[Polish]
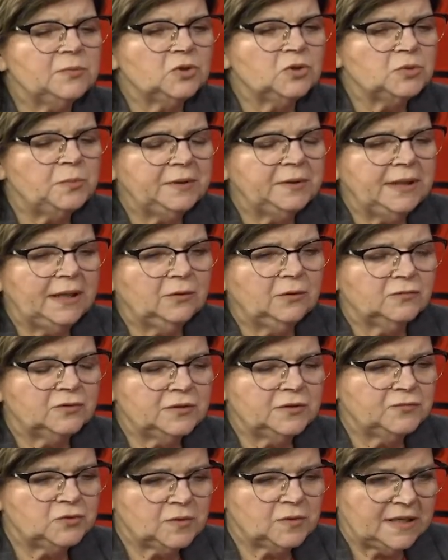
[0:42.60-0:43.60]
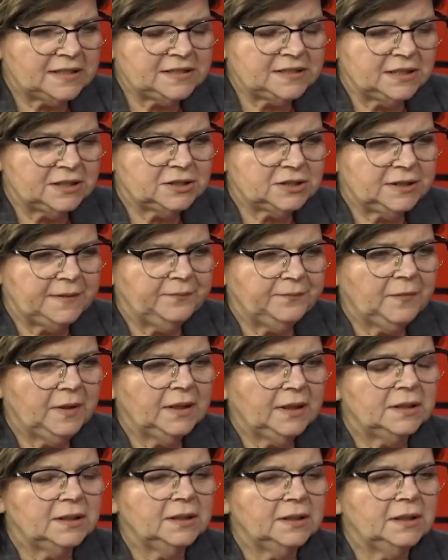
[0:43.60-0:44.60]
o szpitalu w Żywcu raz jeszcze.
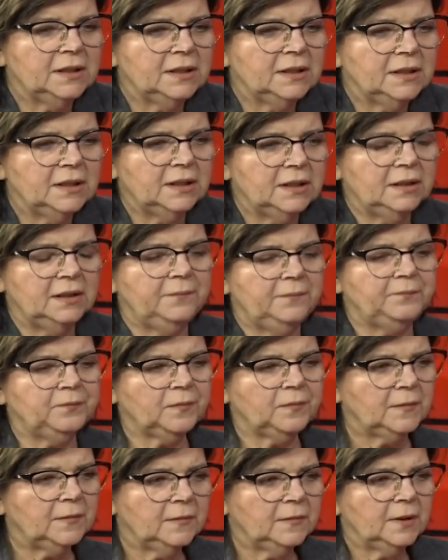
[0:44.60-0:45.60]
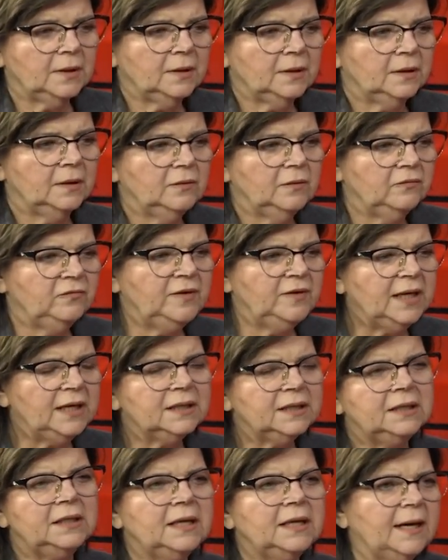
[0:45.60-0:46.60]
Yy,
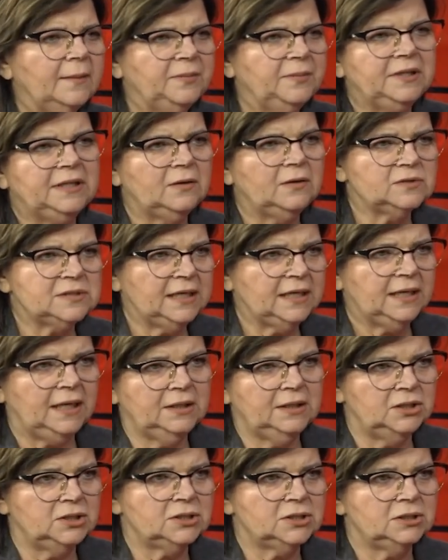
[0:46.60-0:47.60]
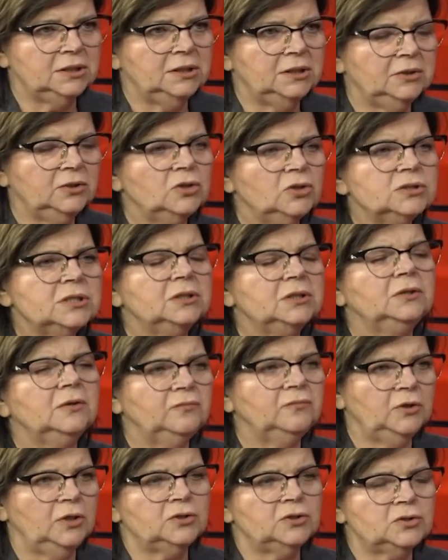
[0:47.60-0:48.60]
wielki kapitał zagraniczny doszedł
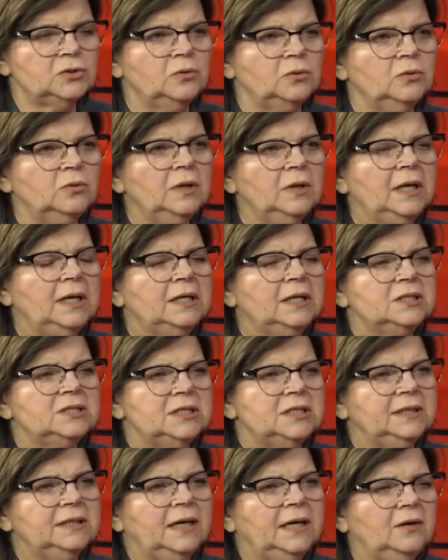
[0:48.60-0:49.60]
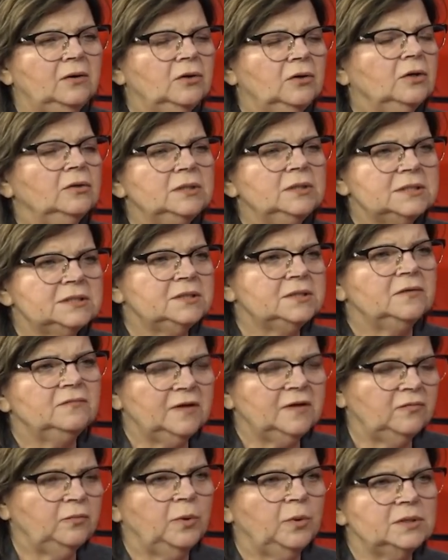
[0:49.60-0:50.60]
do wniosku, że na ochronie
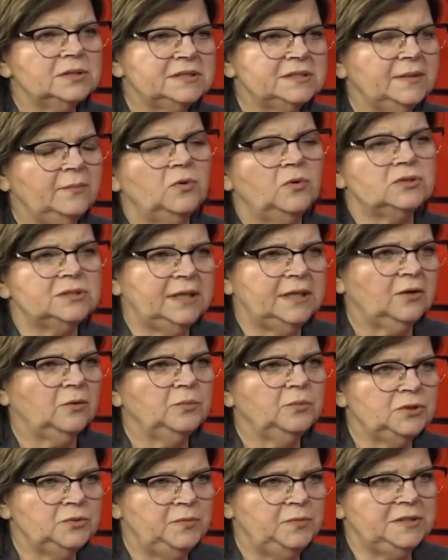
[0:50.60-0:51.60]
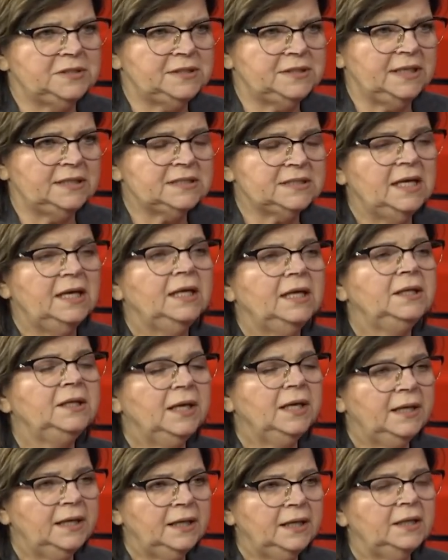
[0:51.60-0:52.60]
zdrowia w Polsce można robić biznes.
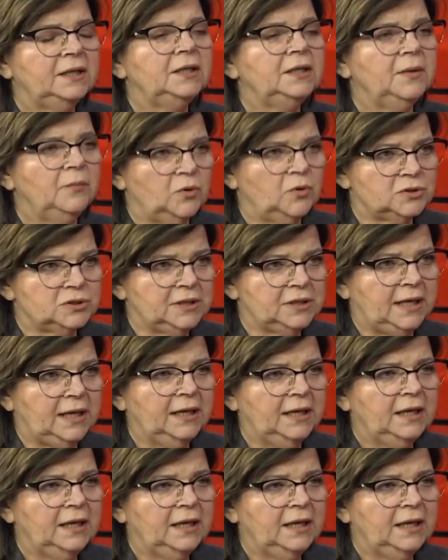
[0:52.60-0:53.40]
Nie, nie można